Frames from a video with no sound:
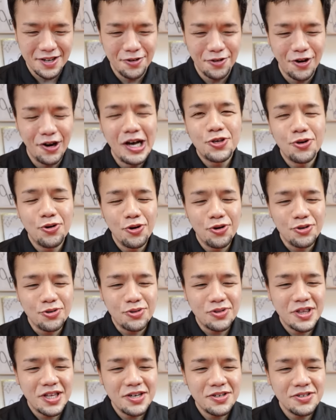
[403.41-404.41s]
あの、今日
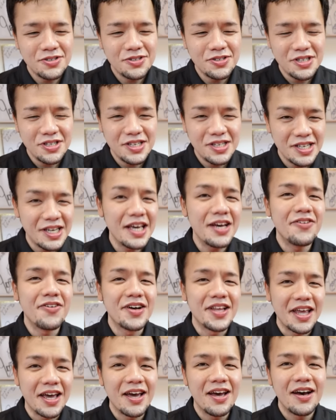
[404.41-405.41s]
言ってる意見
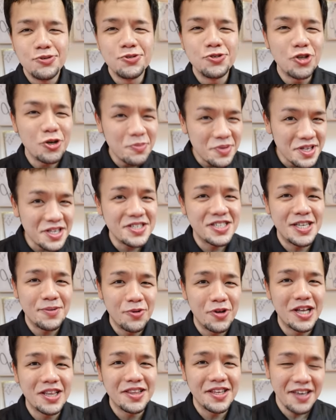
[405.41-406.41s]
はね、鵜呑みにして
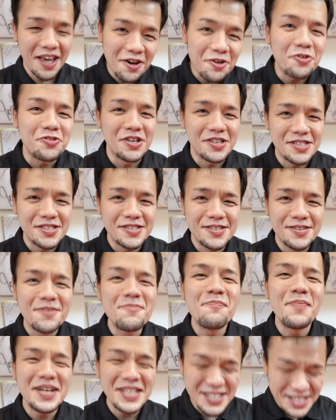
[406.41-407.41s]
もらって結構です。
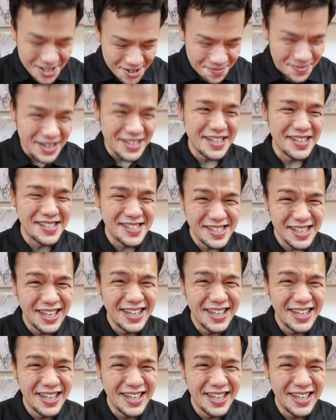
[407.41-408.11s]
マジでうまいです。